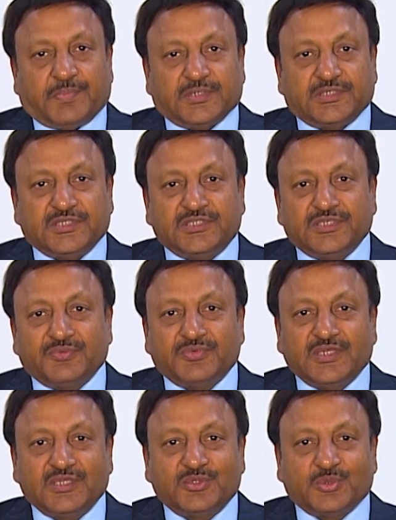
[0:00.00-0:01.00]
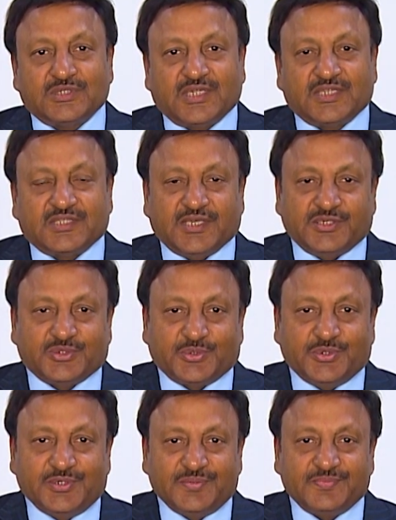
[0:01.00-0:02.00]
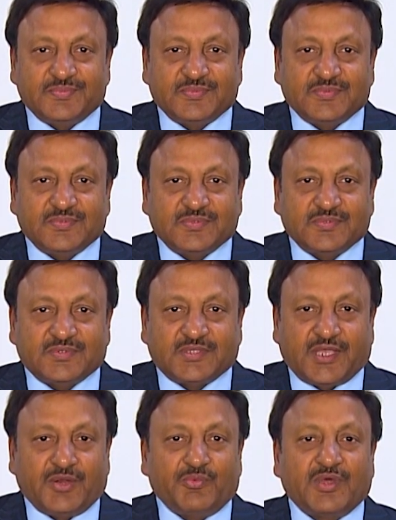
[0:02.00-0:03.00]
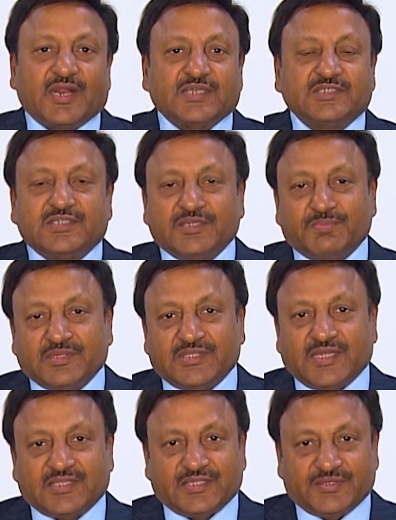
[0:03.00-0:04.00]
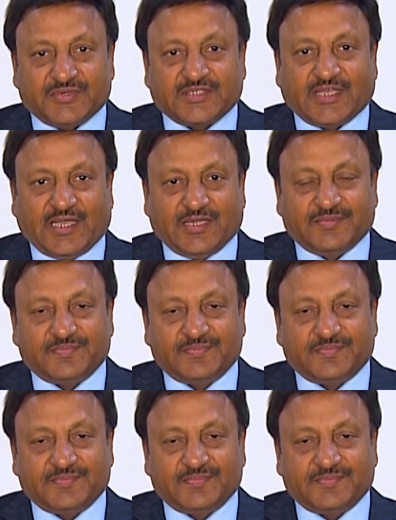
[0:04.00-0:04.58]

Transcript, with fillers: 25 जनवरी 2023 को तेरहवा राष्ट्रीय मतदाता दिवस है